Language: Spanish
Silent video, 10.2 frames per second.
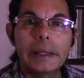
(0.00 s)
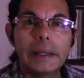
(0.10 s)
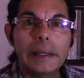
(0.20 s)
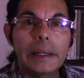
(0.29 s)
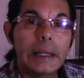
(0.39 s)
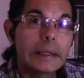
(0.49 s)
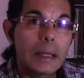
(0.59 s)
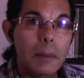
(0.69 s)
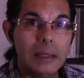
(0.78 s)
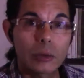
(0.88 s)
eh, el
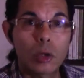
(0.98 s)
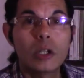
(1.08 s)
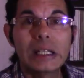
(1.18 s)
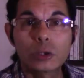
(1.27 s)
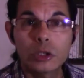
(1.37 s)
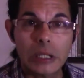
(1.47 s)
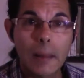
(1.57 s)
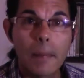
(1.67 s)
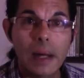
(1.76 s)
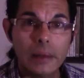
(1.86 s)
tema con las
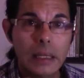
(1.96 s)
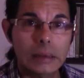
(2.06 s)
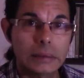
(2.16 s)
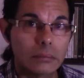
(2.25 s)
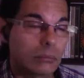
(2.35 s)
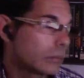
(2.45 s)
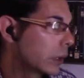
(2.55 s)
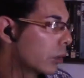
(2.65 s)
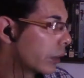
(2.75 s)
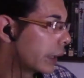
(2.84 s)
otras marcas,
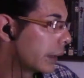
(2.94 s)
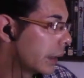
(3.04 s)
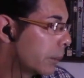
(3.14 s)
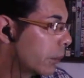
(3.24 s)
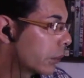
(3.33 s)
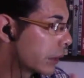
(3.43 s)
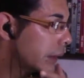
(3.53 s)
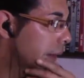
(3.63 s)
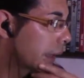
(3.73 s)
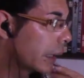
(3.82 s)
digo, de,
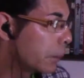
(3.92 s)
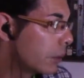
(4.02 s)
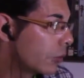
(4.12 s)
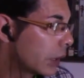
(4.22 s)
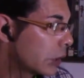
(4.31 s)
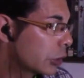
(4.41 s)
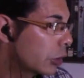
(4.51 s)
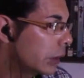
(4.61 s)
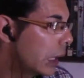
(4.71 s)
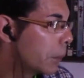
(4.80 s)
potencia, de
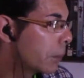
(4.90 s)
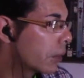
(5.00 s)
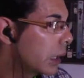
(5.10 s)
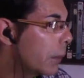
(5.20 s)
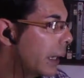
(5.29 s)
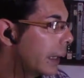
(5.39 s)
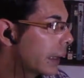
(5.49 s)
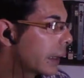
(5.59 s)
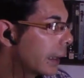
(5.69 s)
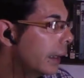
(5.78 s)
amplificación, el problema
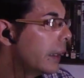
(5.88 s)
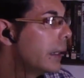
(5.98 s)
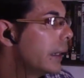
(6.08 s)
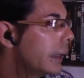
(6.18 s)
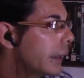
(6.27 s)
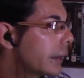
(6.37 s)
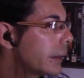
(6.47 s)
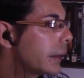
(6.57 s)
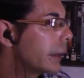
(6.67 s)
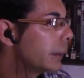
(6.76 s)
es que
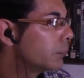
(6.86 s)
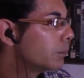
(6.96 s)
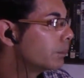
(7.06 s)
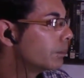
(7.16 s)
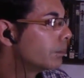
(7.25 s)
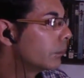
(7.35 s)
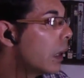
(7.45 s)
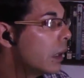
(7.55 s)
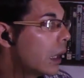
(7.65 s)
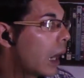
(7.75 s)
este, mm,
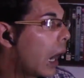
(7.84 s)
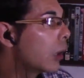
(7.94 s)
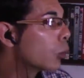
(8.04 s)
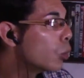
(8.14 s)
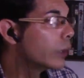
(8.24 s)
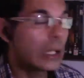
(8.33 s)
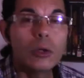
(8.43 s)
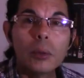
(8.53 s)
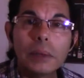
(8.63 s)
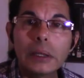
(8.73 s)
algunas
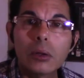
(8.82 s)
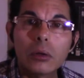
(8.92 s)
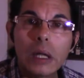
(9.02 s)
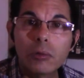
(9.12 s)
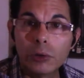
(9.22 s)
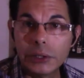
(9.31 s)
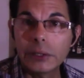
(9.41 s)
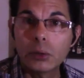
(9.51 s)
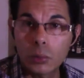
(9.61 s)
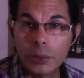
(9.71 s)
no vienen con la fuente
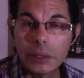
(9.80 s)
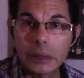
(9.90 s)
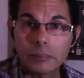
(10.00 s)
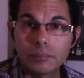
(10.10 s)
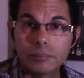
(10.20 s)
incluida.